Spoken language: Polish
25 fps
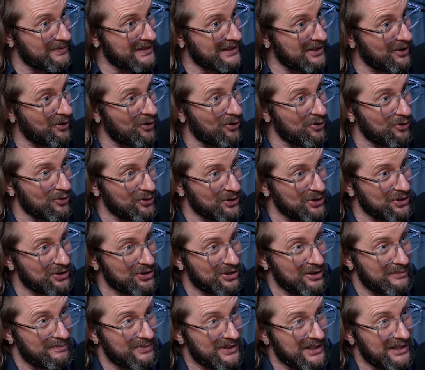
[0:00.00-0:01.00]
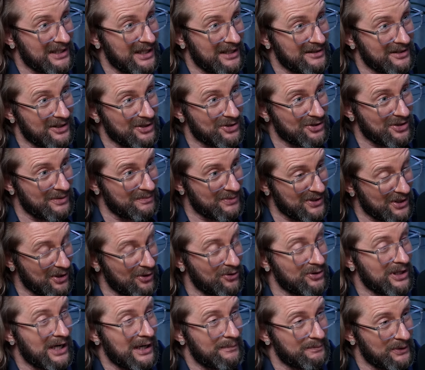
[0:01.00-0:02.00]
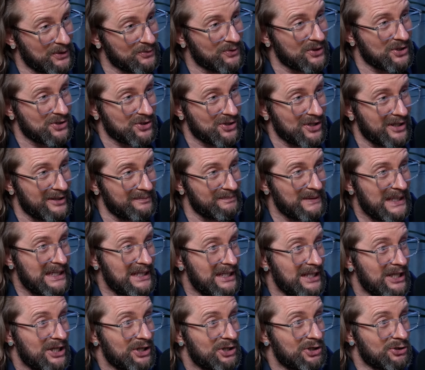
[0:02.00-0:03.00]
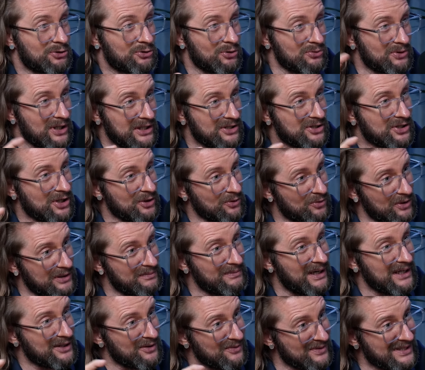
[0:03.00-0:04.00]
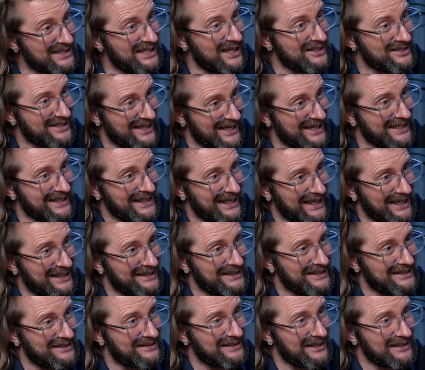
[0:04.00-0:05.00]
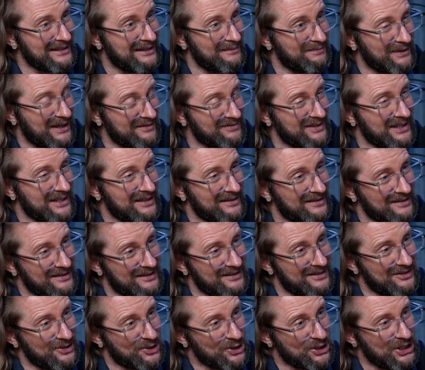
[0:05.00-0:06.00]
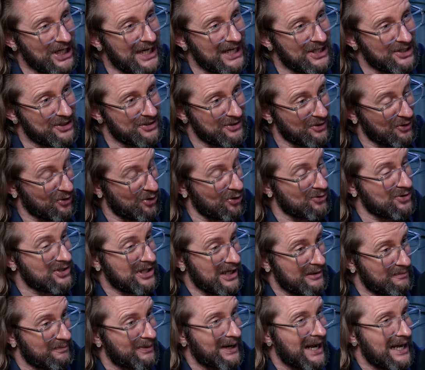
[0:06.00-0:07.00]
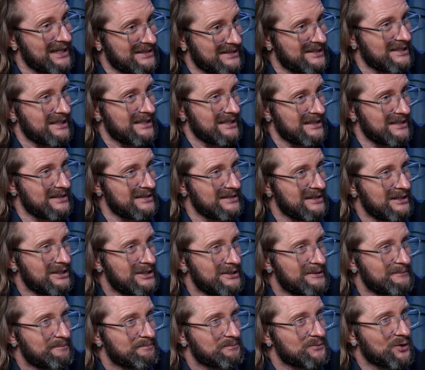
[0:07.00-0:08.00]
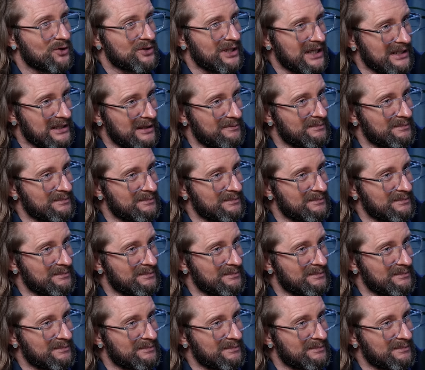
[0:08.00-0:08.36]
psychologicznym, psychiatrycznym, psychoterapeutycznym. I tutaj szczegóły mają znaczenie. I tak naprawdę y, część gros tej pracy to tak